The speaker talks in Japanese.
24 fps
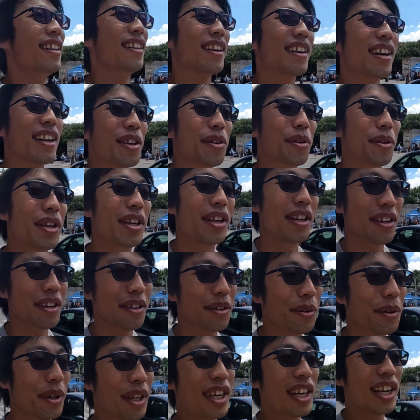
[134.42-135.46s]
なんかより
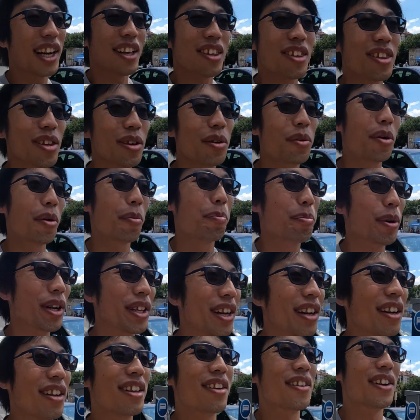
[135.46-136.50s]
こう東ヨーロッパ
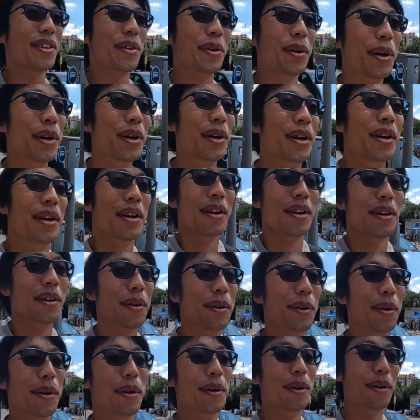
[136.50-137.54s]
ならではの
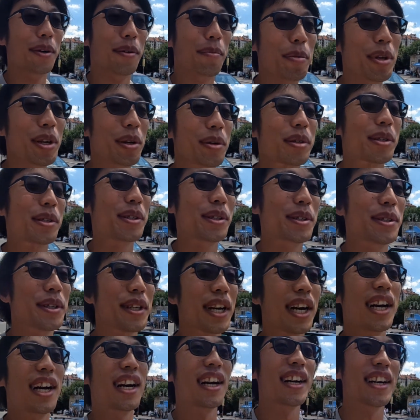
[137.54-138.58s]
魅力
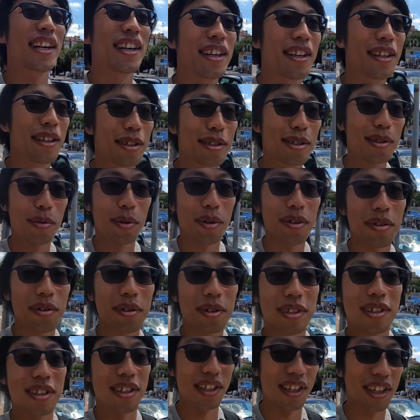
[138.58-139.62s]
が少し
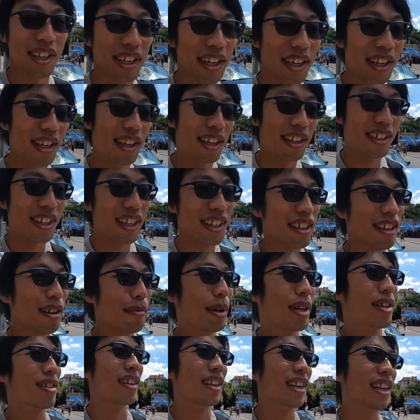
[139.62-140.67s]
ずつ出てき
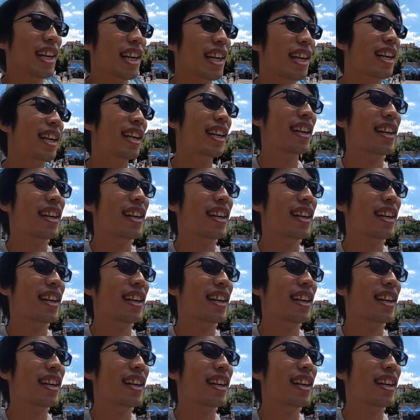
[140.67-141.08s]
ましたね